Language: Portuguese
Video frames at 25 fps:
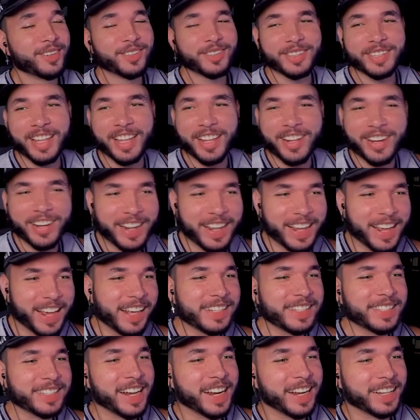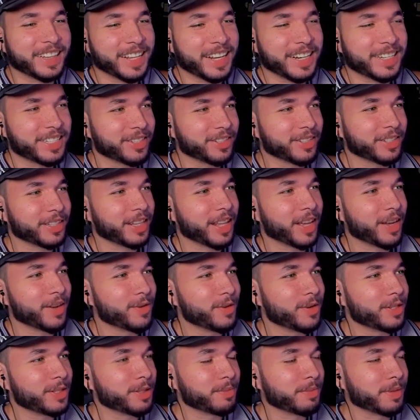Não tô nem aí. Esse cara tá achando que tá
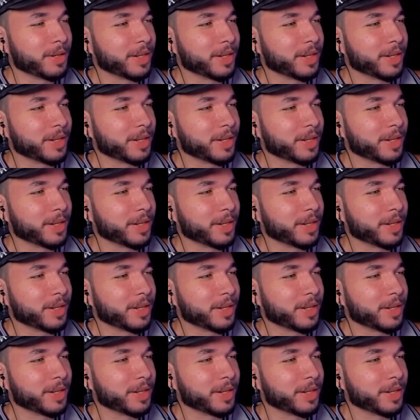onde,